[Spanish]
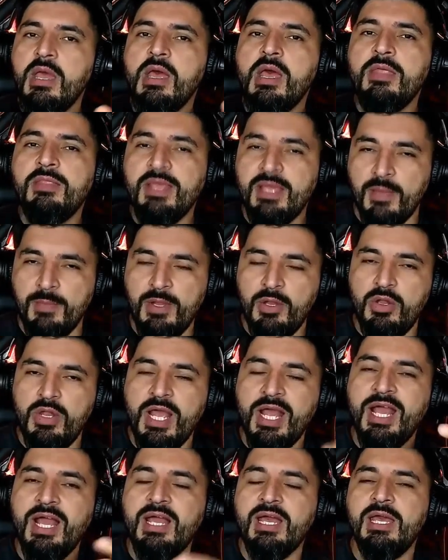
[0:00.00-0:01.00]
déjamelo en la
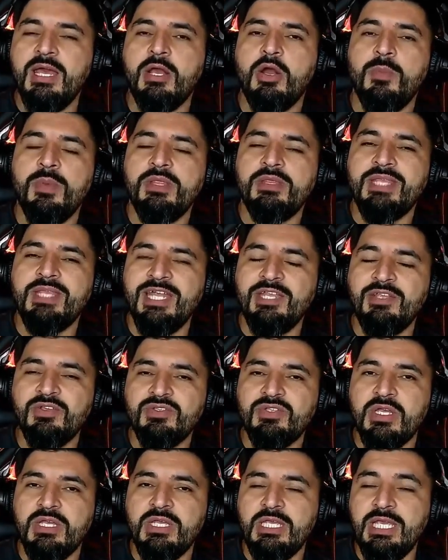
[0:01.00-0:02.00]
caja de
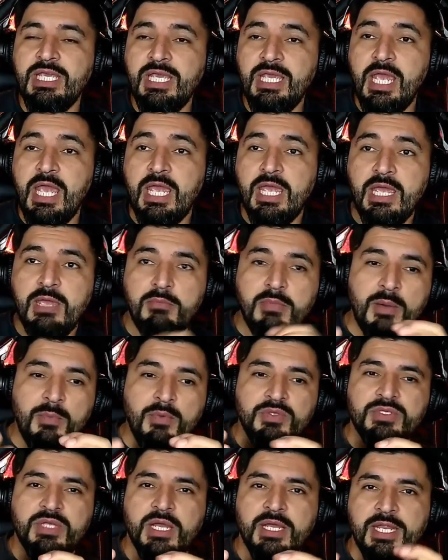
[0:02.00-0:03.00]
comentarios y eh,
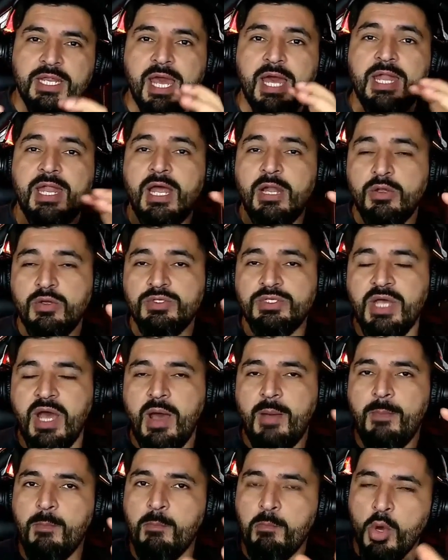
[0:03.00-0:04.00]
vamos a crear algo ya
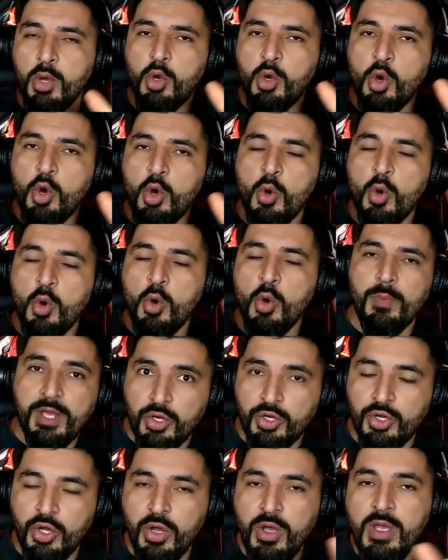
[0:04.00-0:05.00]
un poco mejor,
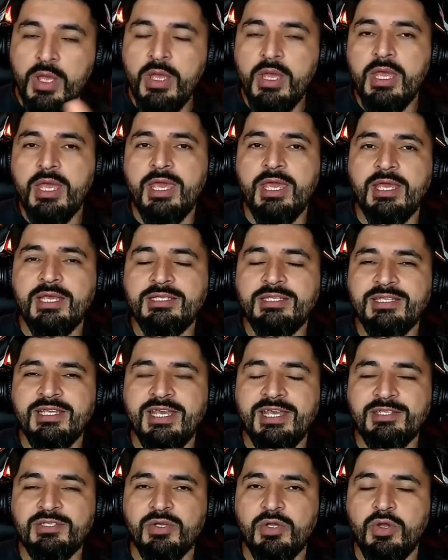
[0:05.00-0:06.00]
¿no? Es,
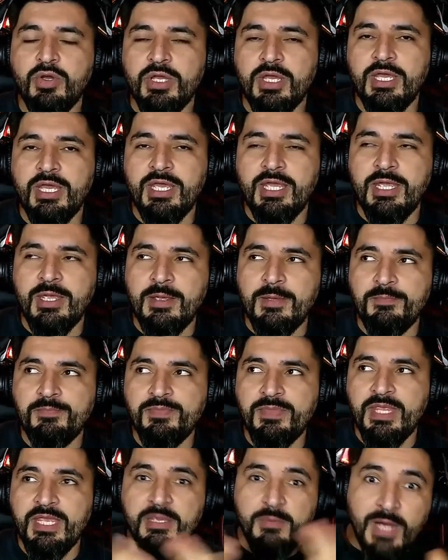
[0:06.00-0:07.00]
eso es lo que
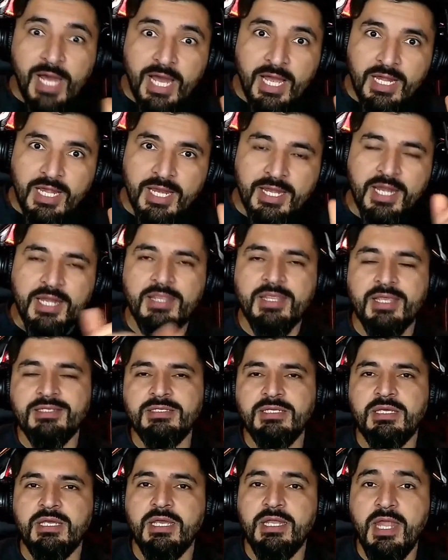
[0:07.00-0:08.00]
iba a aclararte,
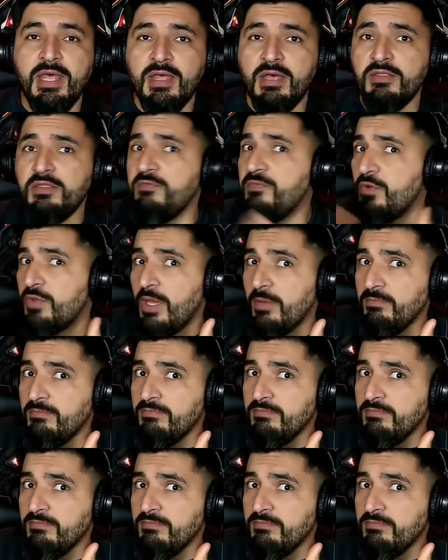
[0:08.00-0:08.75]
así que nada, disfruta.